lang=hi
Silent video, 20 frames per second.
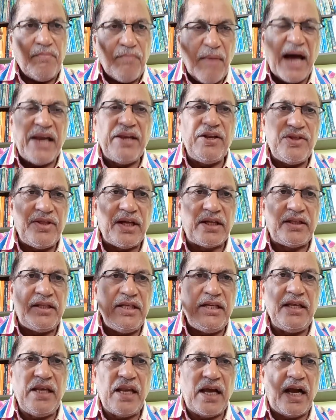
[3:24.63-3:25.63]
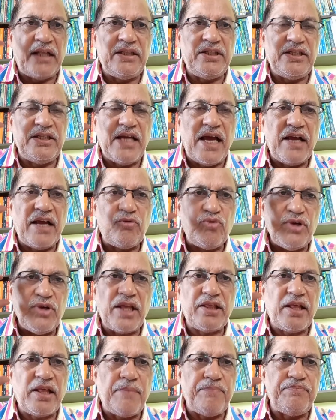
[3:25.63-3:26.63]
बाहरी शक्ति लगा दी जाए कोई
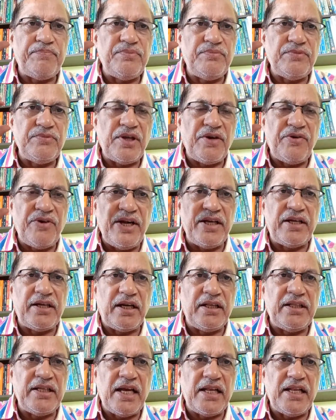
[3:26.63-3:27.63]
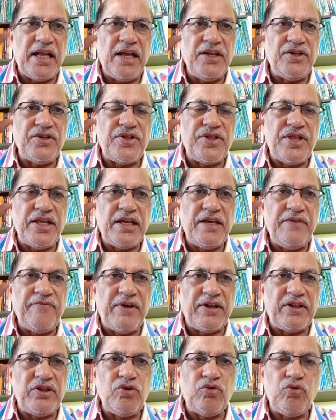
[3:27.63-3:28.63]
ऐसा जनरेट कर दिया जाए जिससे कि
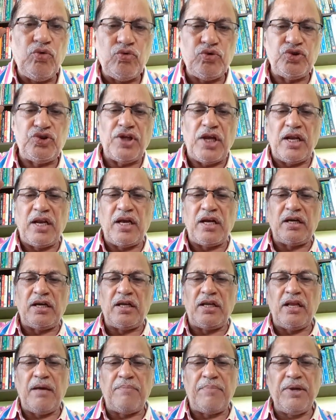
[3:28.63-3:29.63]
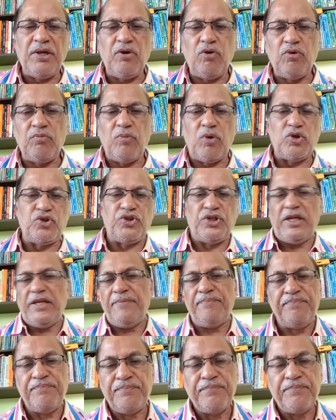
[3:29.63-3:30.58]
व्यक्ति को कुछ जाना करना पड़े और बहुत चले